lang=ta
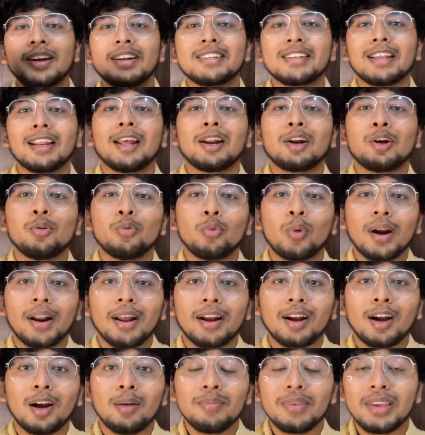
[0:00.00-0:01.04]
ஃப்ரெண்ட்ஸ் எல்லாருக்கும்
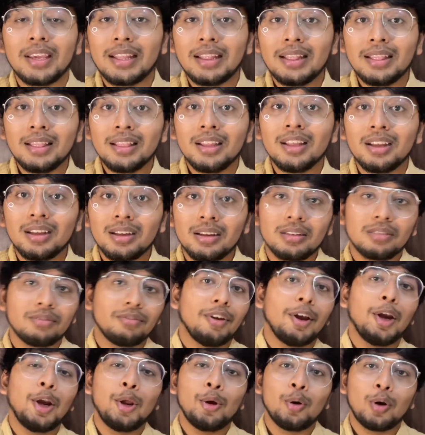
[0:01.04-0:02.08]
வணக்கம் இந்த
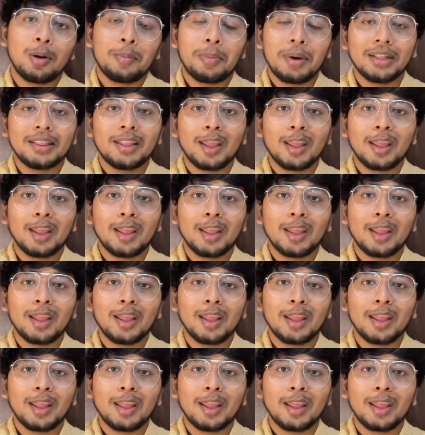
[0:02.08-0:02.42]
வீடியோவில்